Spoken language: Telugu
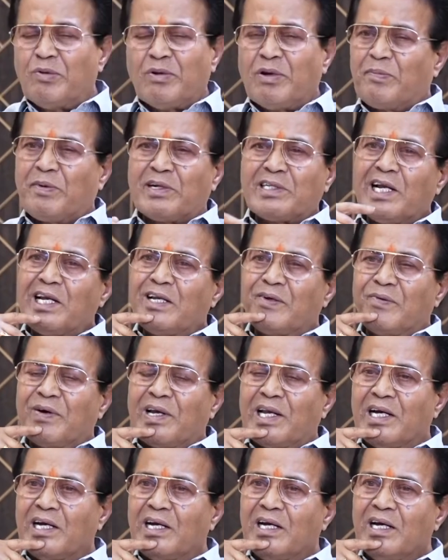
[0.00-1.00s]
భూముల పట్టాలు
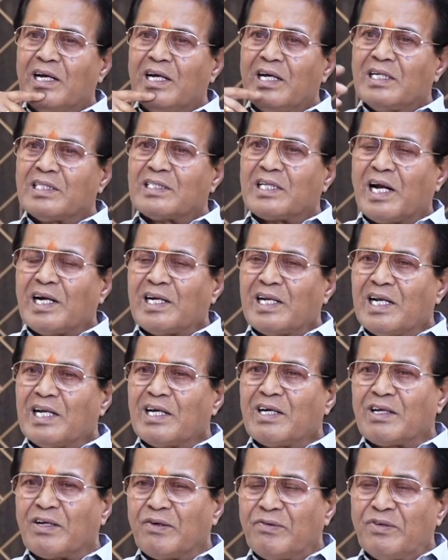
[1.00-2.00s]
ఇవ్వలే
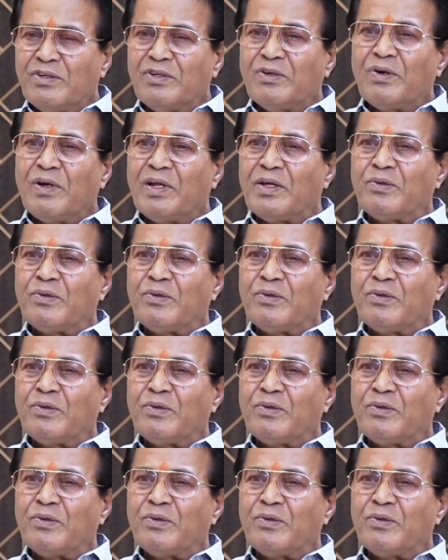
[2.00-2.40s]
తాండాలకు రెవెన్యూ